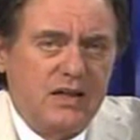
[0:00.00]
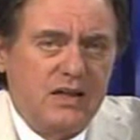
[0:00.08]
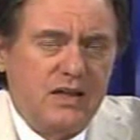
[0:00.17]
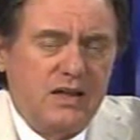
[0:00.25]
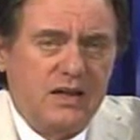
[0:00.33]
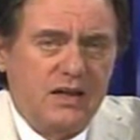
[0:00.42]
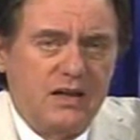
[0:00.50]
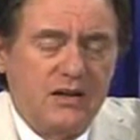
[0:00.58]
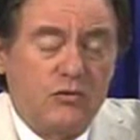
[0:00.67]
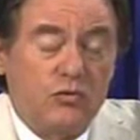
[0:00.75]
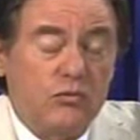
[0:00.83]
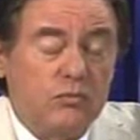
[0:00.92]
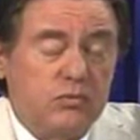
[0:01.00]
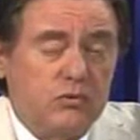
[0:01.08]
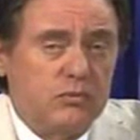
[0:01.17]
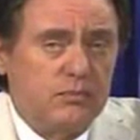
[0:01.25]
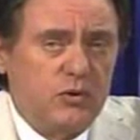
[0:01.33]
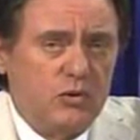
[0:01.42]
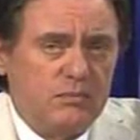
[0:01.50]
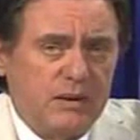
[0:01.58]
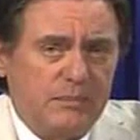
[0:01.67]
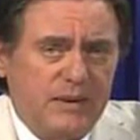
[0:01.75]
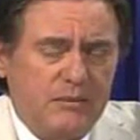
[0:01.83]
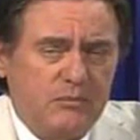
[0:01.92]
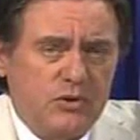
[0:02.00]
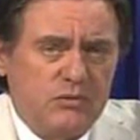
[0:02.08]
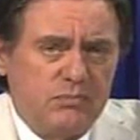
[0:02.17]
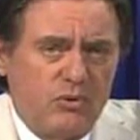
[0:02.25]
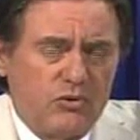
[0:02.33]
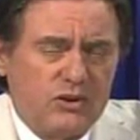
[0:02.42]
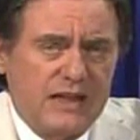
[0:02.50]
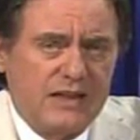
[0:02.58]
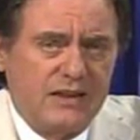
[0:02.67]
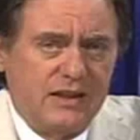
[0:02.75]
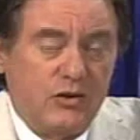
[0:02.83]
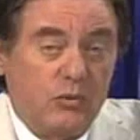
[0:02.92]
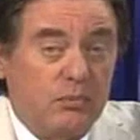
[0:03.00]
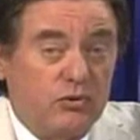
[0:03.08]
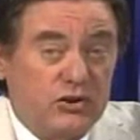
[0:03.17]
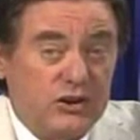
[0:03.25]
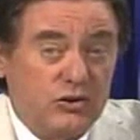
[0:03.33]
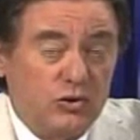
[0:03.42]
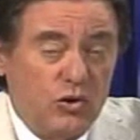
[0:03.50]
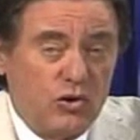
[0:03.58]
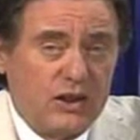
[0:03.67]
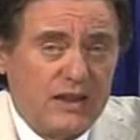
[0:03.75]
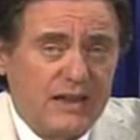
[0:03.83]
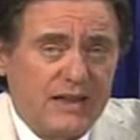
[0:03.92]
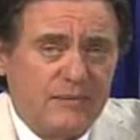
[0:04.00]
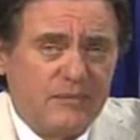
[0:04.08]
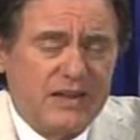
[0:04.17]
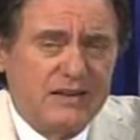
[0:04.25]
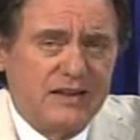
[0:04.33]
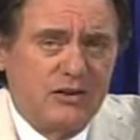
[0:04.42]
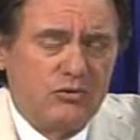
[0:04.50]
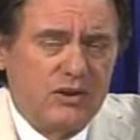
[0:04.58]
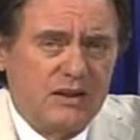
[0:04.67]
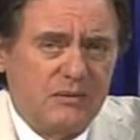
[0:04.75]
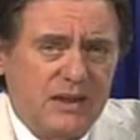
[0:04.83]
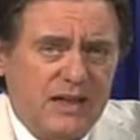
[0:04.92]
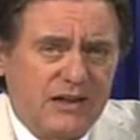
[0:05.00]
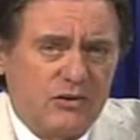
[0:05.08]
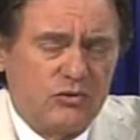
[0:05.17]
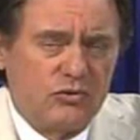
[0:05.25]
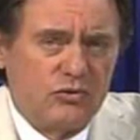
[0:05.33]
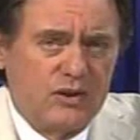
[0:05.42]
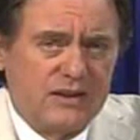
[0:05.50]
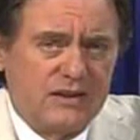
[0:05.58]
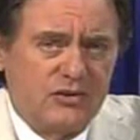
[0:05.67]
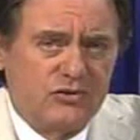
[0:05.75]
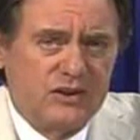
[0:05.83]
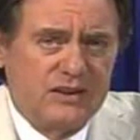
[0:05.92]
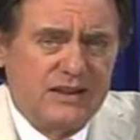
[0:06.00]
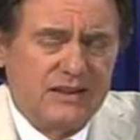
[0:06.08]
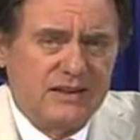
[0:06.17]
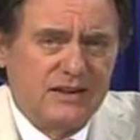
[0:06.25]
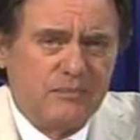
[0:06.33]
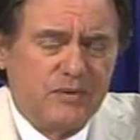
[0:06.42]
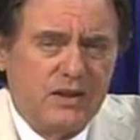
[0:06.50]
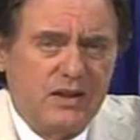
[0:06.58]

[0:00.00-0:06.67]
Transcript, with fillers: y eh, cumplió un papel muy importante de opositor a la dictadura de Velasco durante los 70.